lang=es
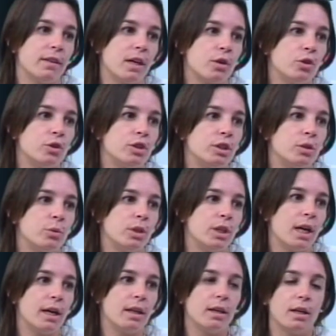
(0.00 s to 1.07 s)
dar
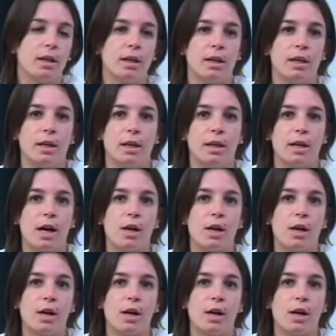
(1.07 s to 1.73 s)
continuidad eh,